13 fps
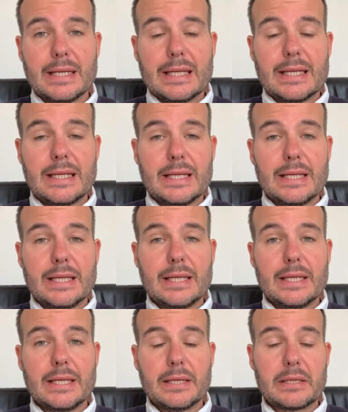
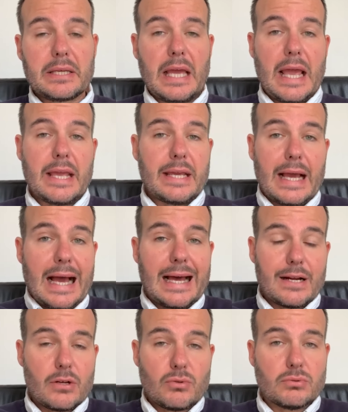eh, che è in
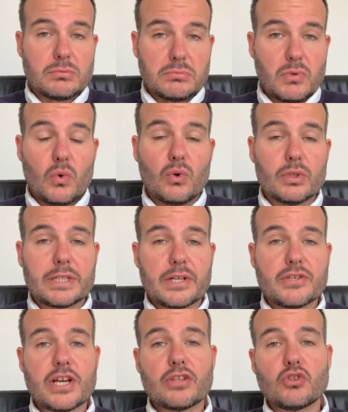gara con oltre
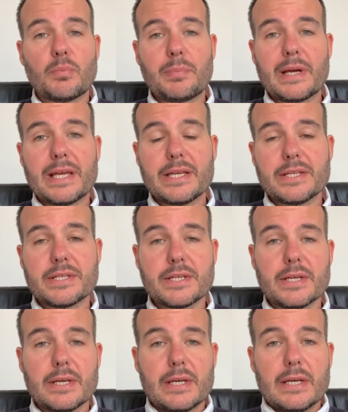100 paesi,